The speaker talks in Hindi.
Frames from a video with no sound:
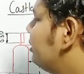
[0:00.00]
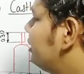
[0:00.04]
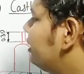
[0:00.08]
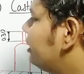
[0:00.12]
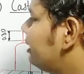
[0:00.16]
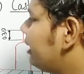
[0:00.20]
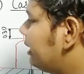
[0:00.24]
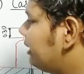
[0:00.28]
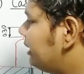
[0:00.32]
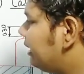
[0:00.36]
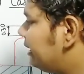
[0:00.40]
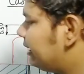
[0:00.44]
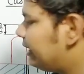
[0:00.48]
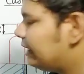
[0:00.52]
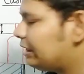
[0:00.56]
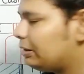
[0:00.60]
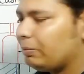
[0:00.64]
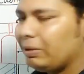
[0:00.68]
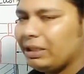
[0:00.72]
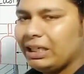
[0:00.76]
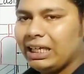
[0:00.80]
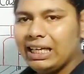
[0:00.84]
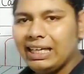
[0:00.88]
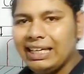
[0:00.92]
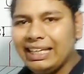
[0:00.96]
ठीक है ये नट
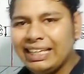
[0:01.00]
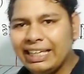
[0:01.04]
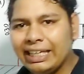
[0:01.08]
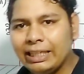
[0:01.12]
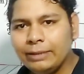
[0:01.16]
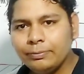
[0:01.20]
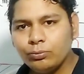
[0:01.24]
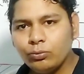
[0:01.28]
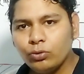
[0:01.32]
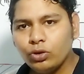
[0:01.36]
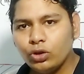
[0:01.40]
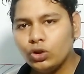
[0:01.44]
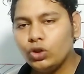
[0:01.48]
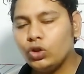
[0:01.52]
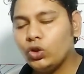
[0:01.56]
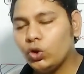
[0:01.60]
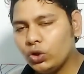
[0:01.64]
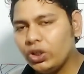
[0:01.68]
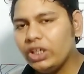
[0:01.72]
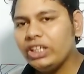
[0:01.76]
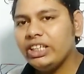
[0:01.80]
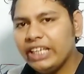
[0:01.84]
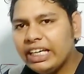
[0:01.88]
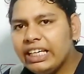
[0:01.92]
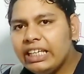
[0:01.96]
बना लेंगे
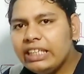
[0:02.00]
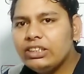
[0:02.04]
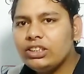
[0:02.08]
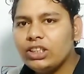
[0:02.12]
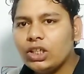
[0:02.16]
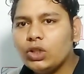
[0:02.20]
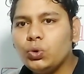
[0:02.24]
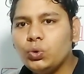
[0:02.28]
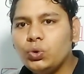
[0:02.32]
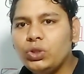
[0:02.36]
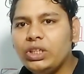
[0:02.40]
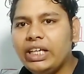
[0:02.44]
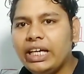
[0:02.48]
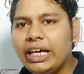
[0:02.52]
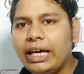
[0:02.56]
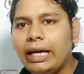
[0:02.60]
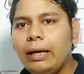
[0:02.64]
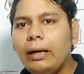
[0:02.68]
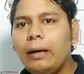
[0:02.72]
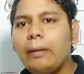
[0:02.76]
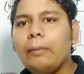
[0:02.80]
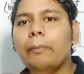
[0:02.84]
क्योंकि यही जरूरी है